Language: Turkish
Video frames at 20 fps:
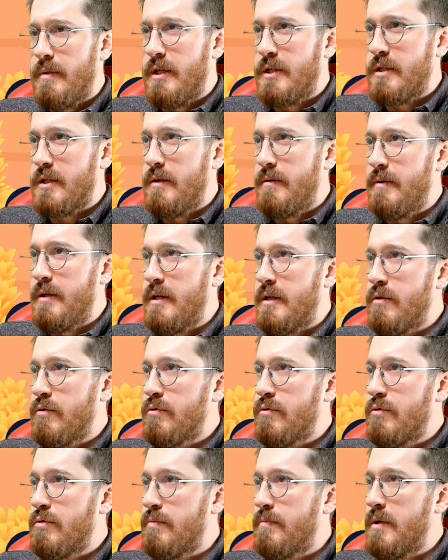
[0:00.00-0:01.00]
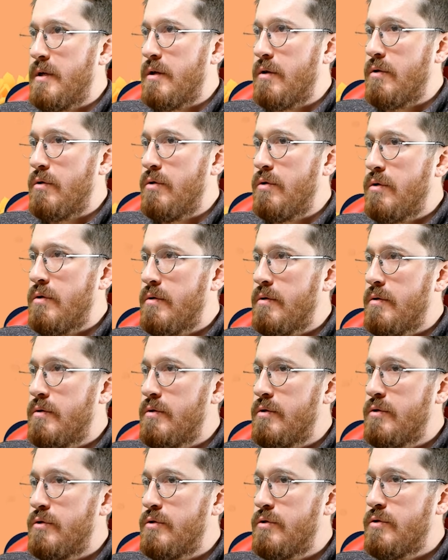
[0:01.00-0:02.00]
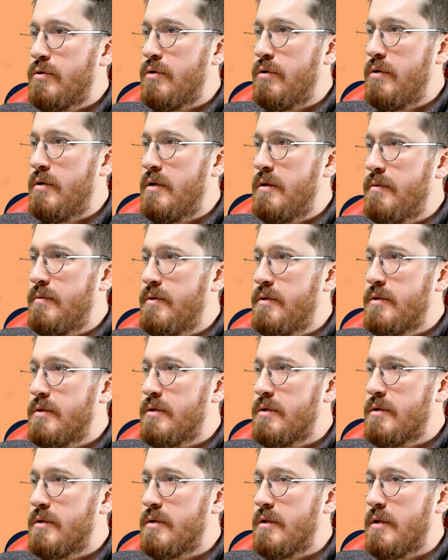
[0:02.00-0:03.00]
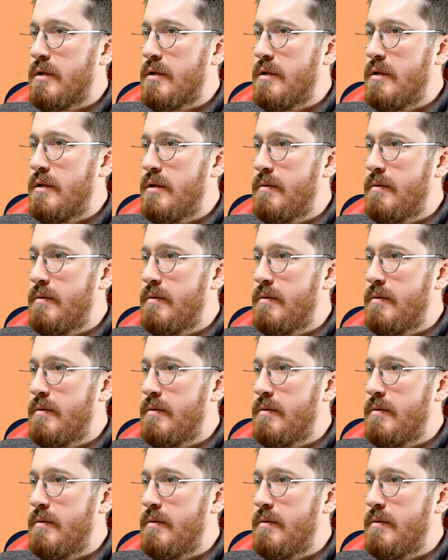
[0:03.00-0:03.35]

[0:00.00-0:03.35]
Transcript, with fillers: Başka bir yerde kutu bekliyorum. yok. Uzaktan uzaktan vurabilirsin sen